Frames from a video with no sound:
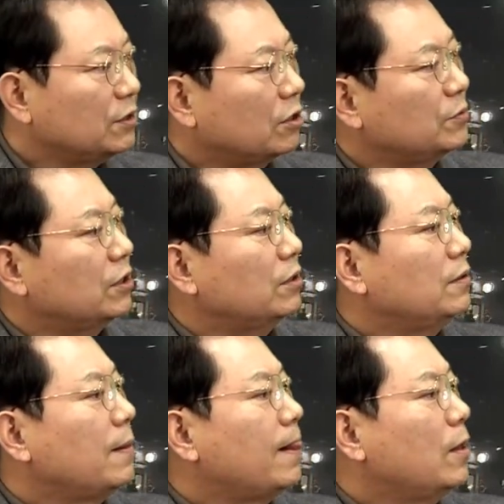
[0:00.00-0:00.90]
여러분들
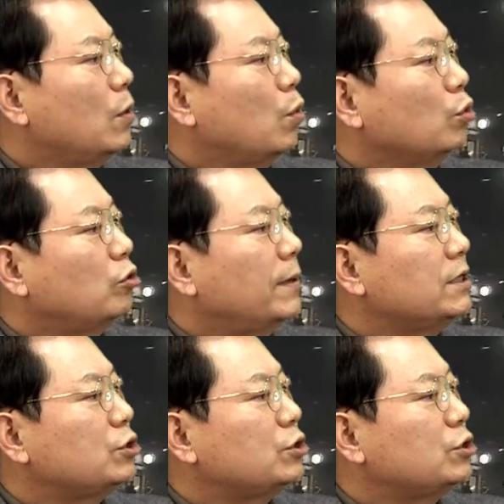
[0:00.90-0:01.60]
오토바이